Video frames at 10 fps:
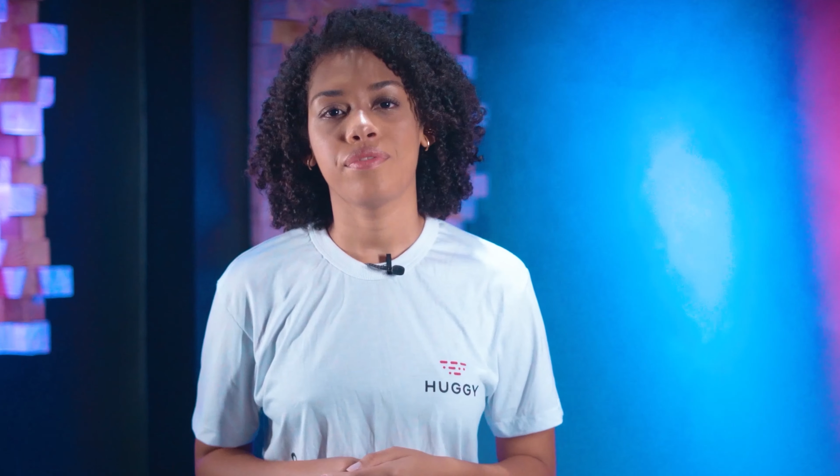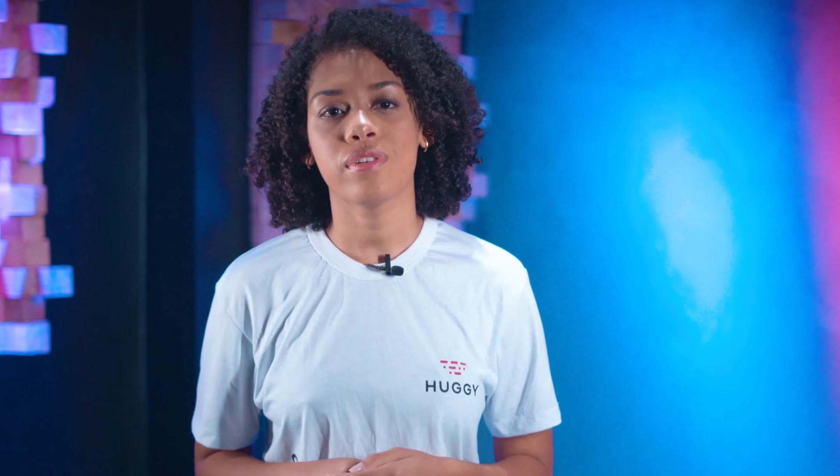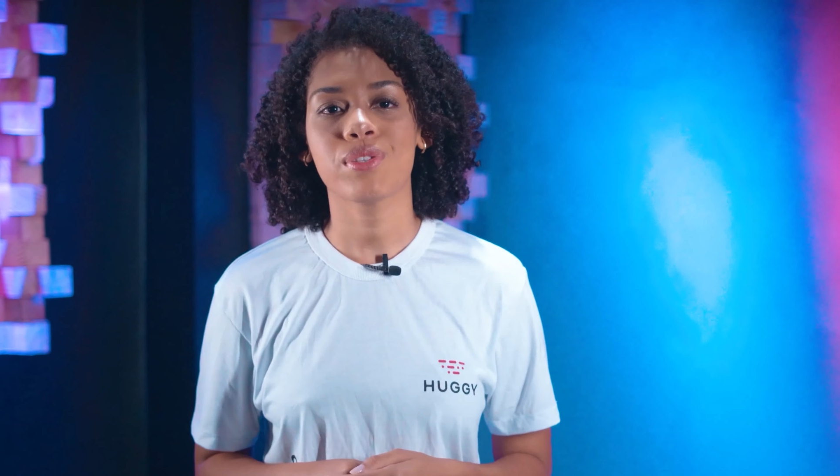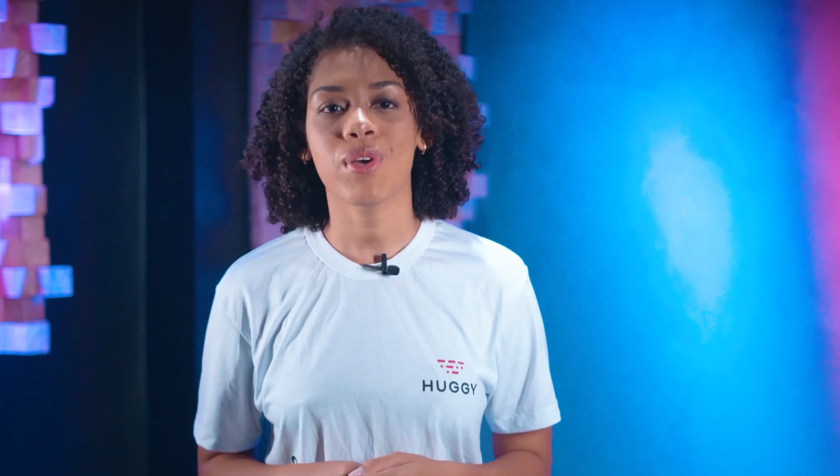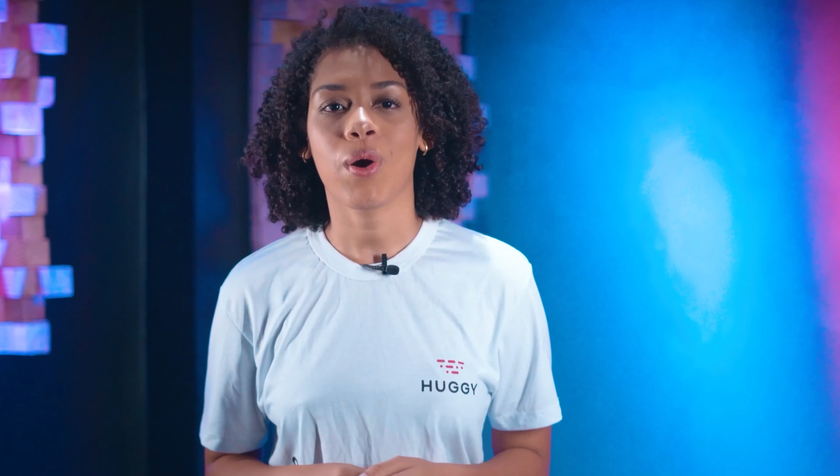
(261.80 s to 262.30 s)

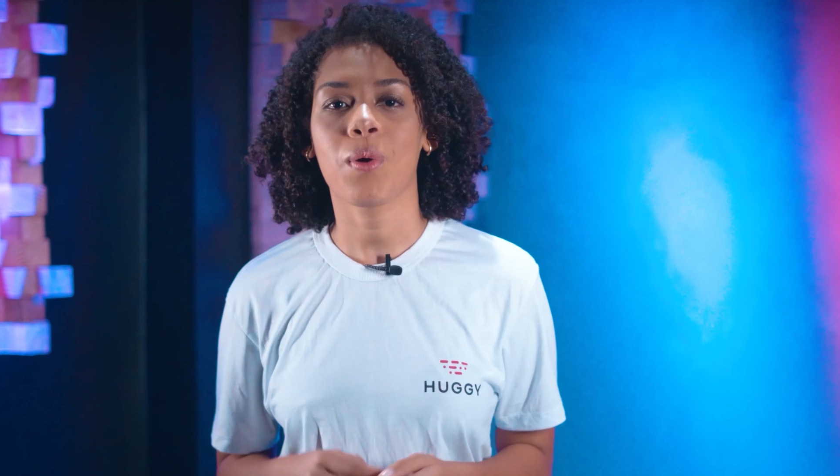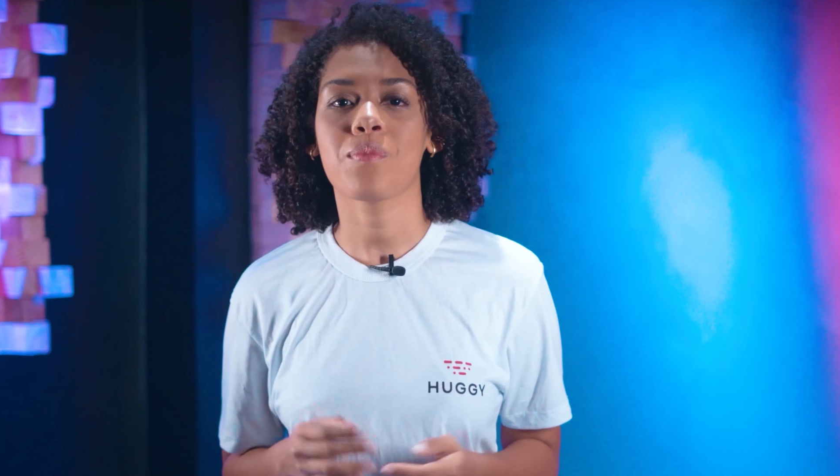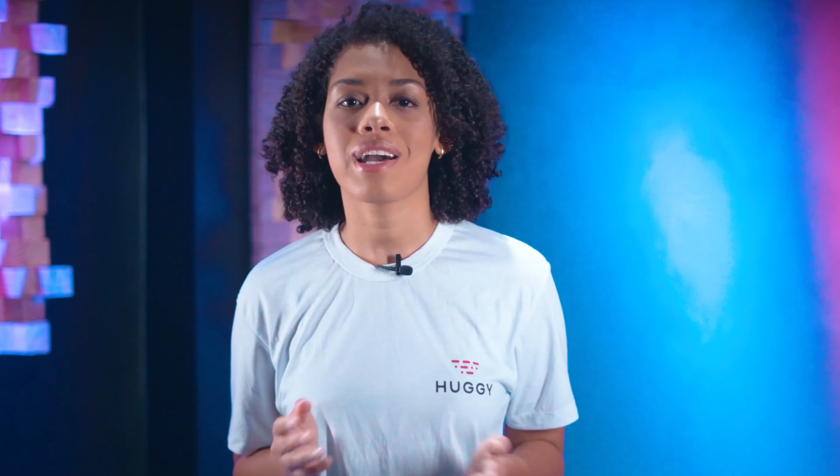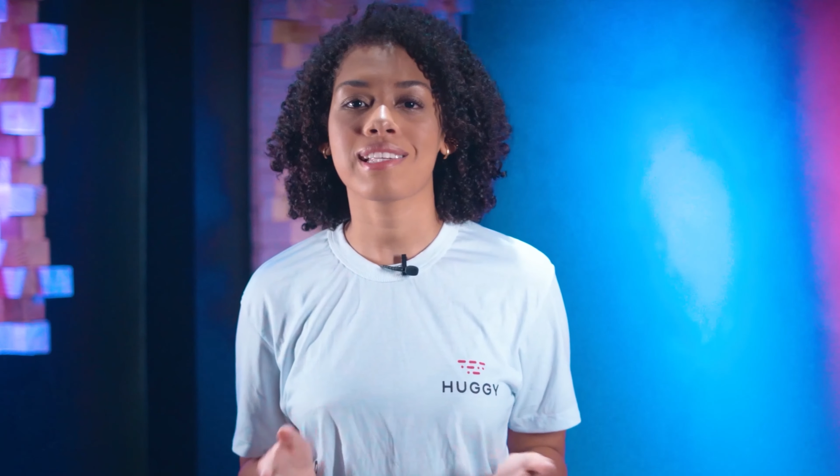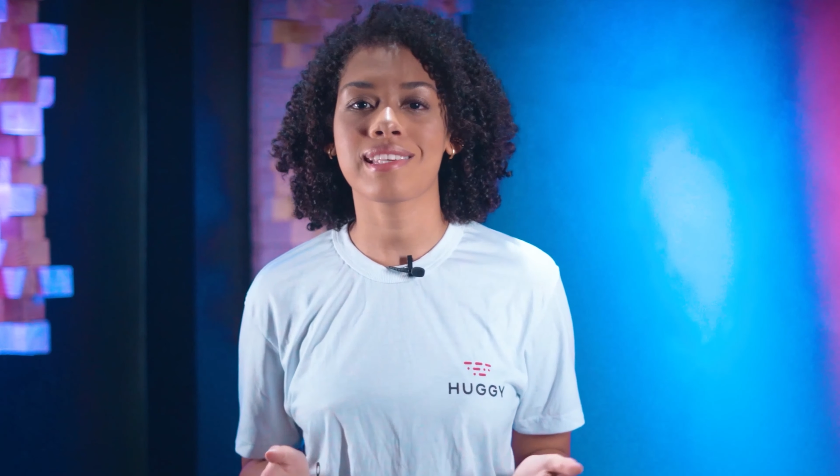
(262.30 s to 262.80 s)
Viu só
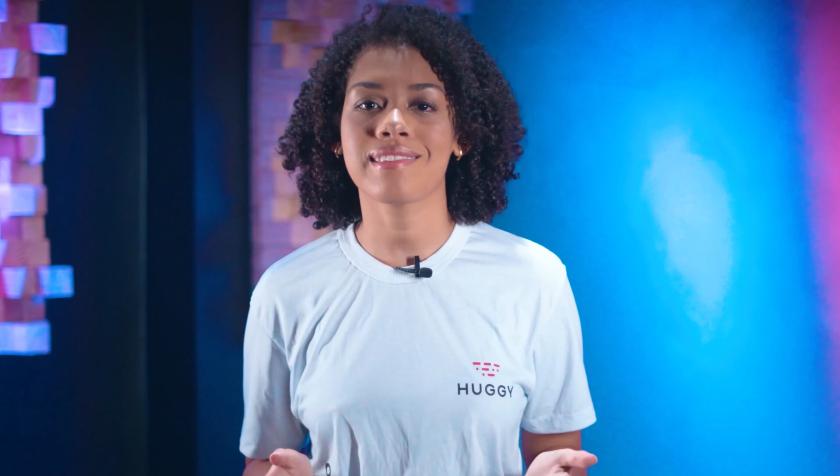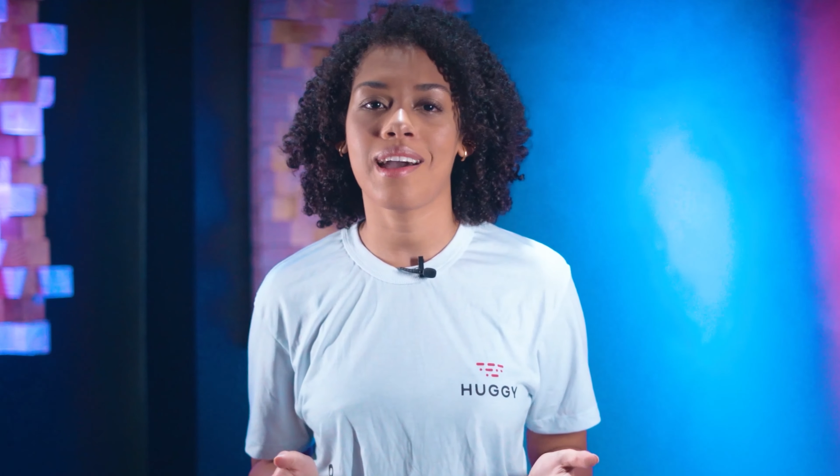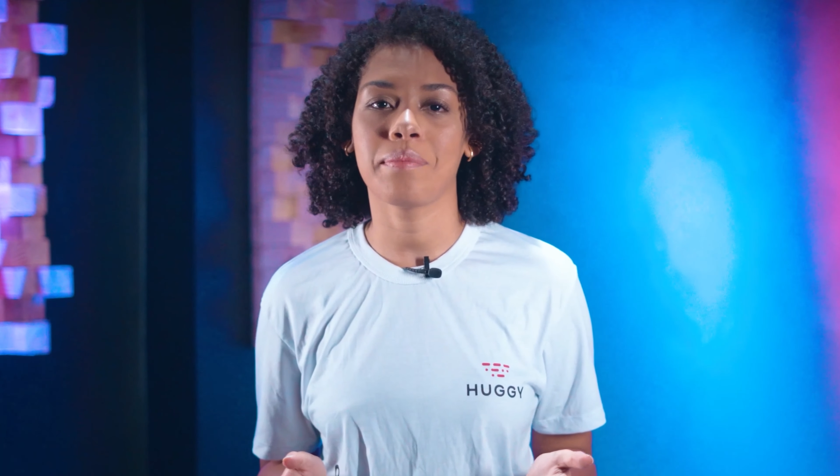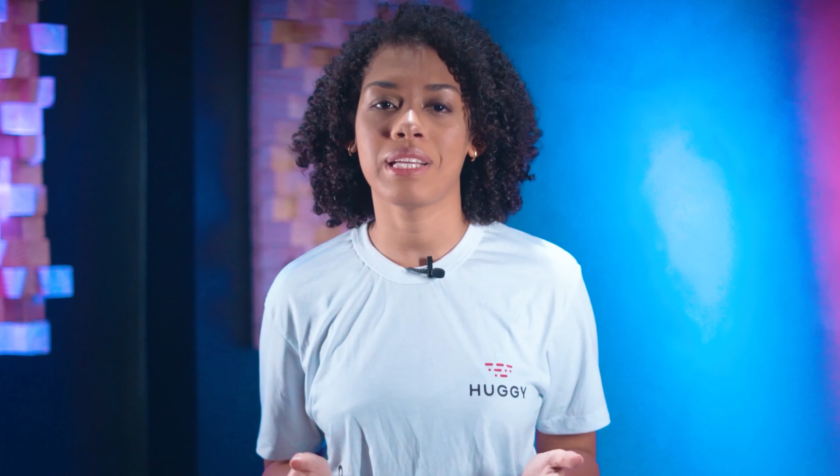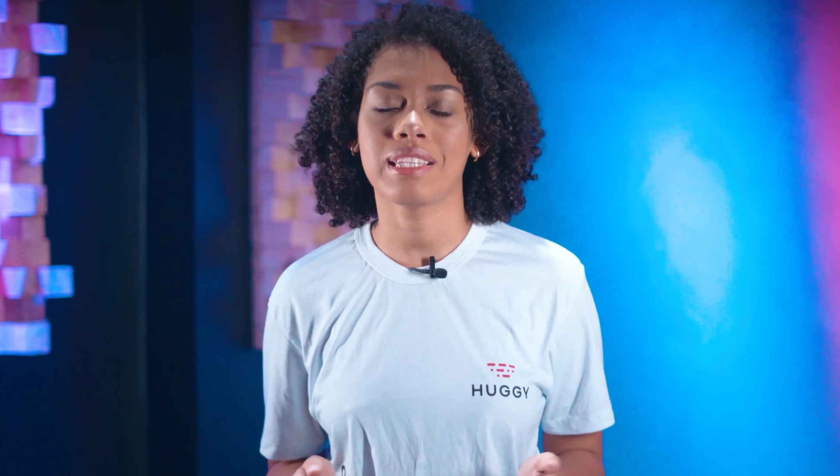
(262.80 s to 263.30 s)
como essas
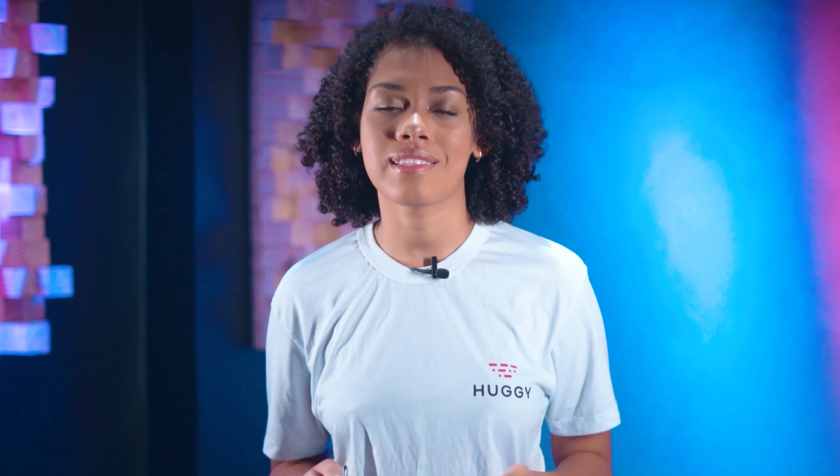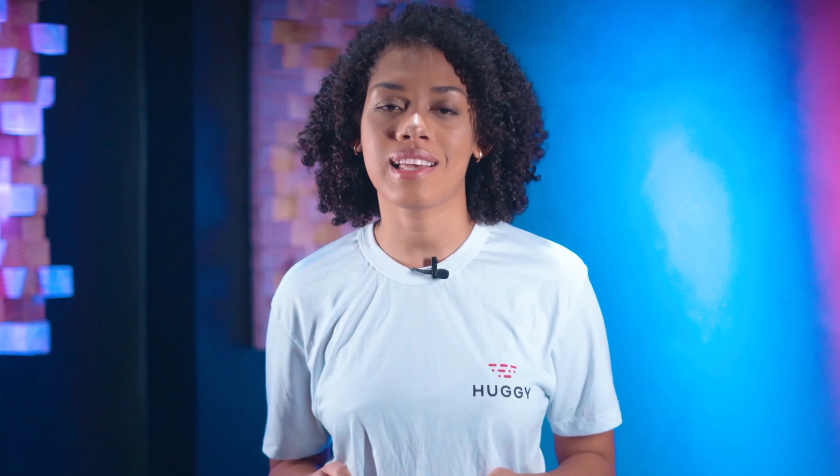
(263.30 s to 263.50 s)
ferramentas